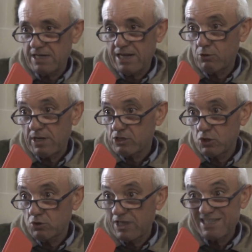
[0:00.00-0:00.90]
la
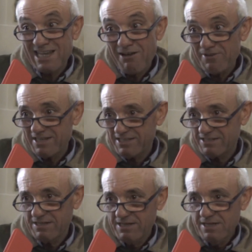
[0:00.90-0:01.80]
donación de
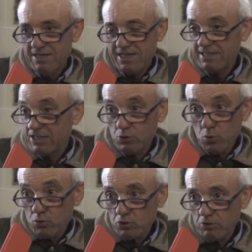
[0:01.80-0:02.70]
llaves en
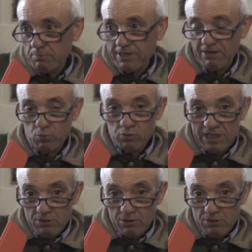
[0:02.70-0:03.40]
desuso para juntar